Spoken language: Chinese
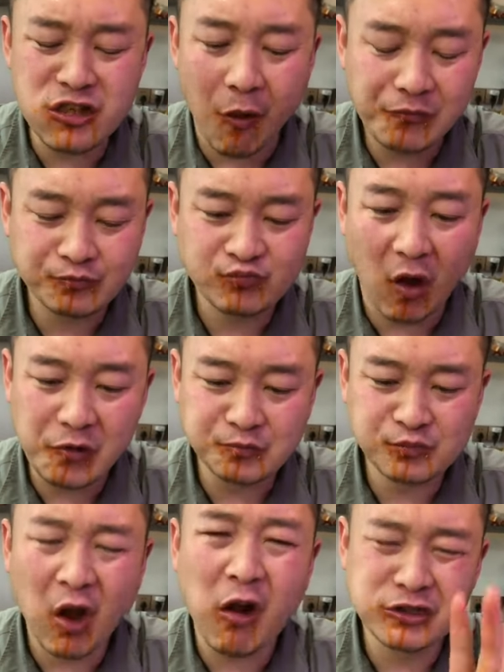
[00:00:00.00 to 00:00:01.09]
气，
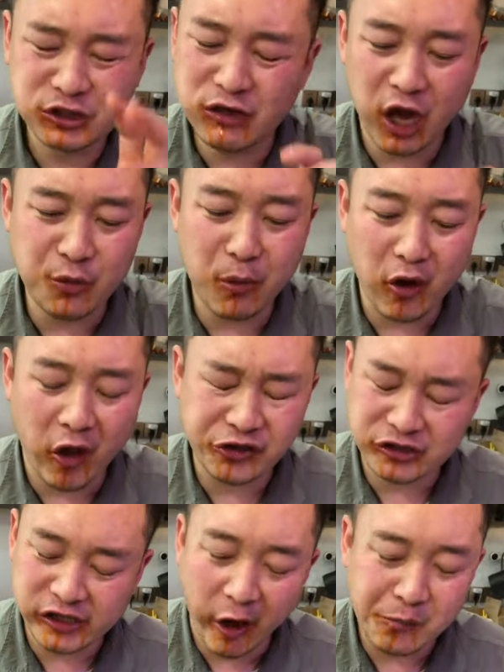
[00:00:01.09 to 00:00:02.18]
胸残又爆了，
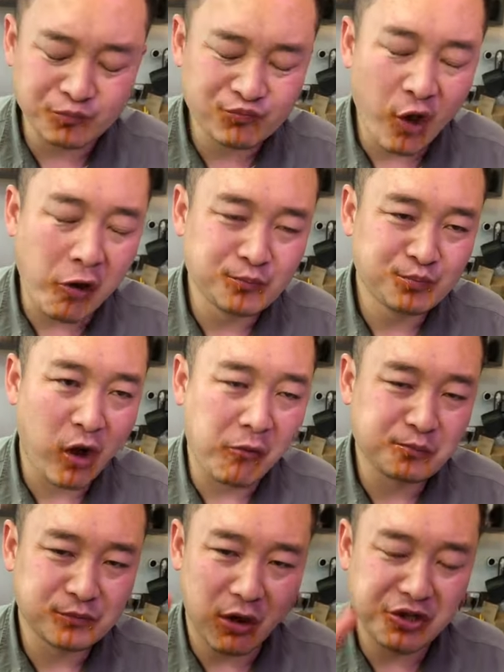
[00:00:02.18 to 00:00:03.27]
这是啊。
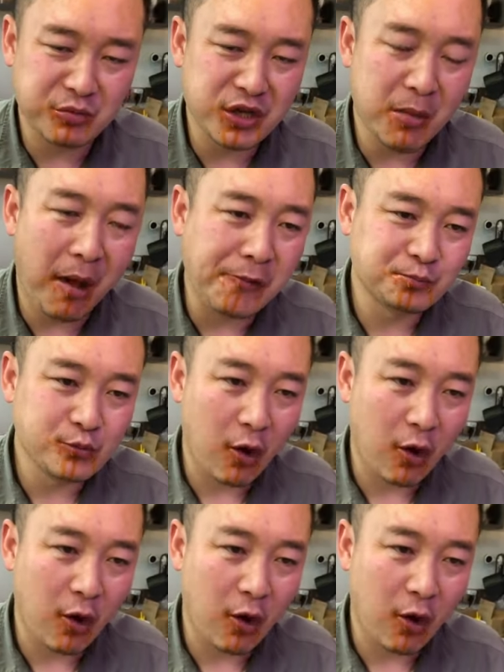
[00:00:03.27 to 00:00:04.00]
来我直播间吧！